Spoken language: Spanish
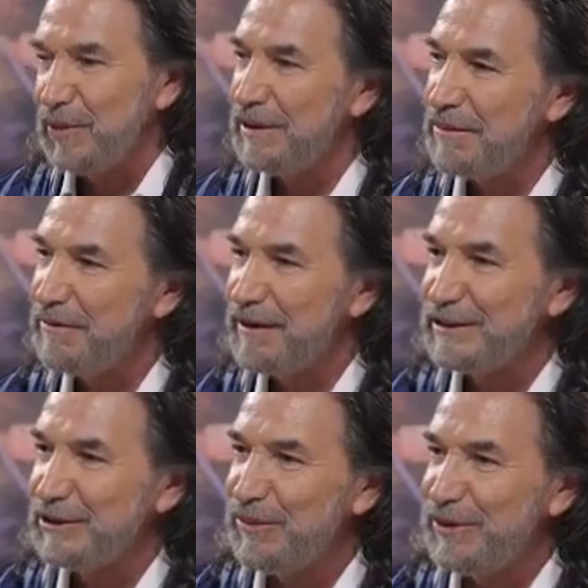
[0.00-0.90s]
Una
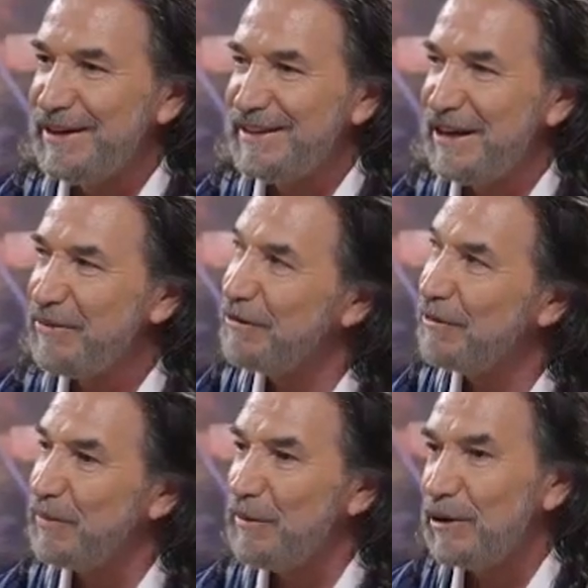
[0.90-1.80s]
vibración bonita y bueno,
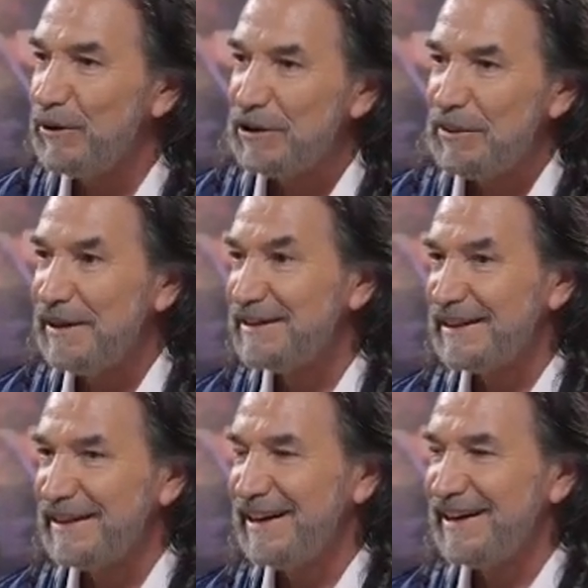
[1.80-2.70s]
el público también se
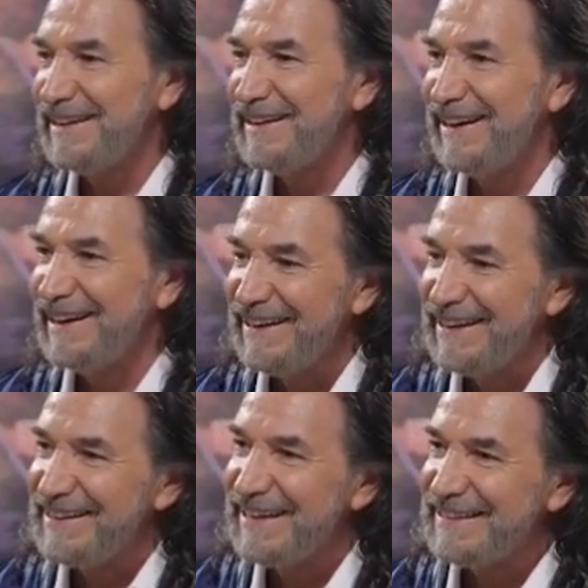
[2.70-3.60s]
encarga ya
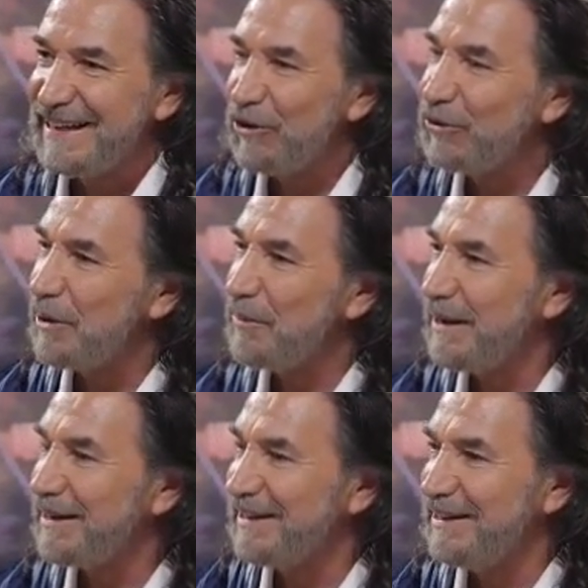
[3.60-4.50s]
de hacer la otra
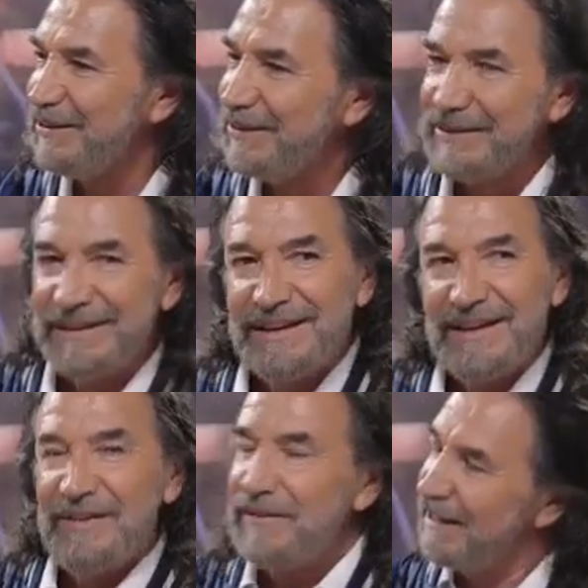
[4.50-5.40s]
parte, ¿no?
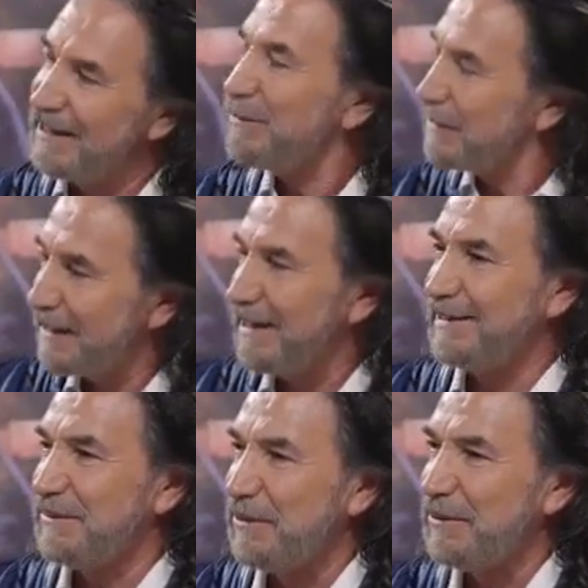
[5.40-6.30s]
Feliz, muchas
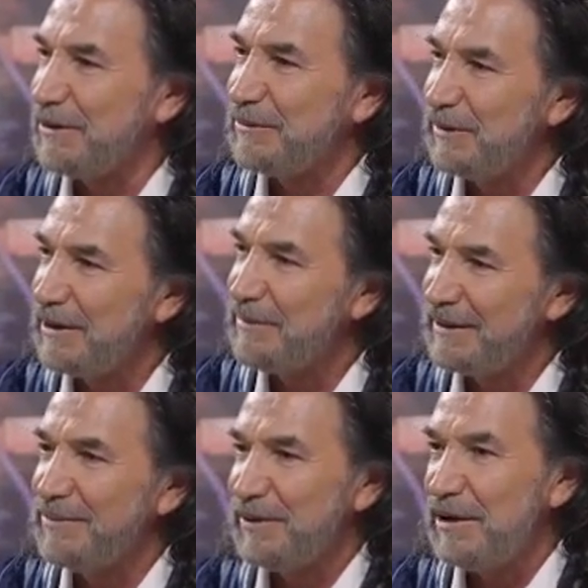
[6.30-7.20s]
gracias, mi amor,
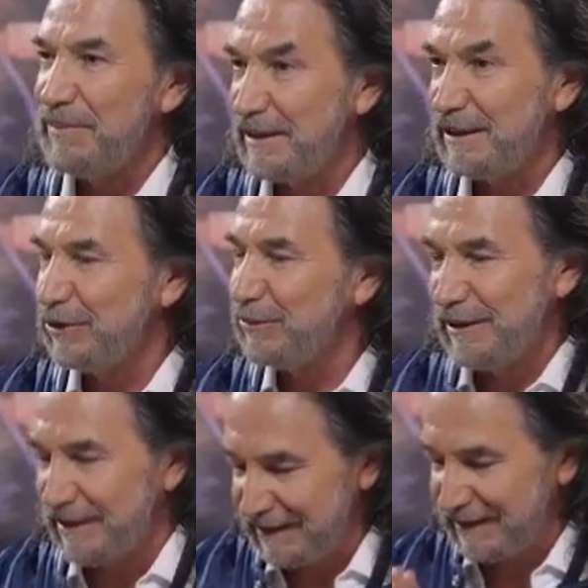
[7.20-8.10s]
por la, invitación,
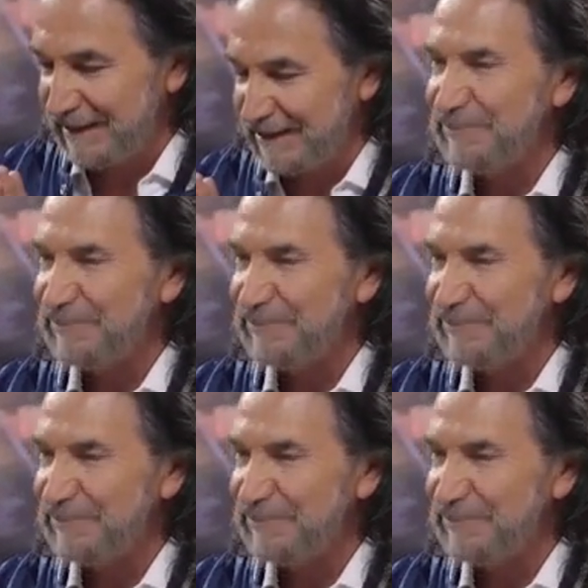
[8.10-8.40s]
muchas gracias.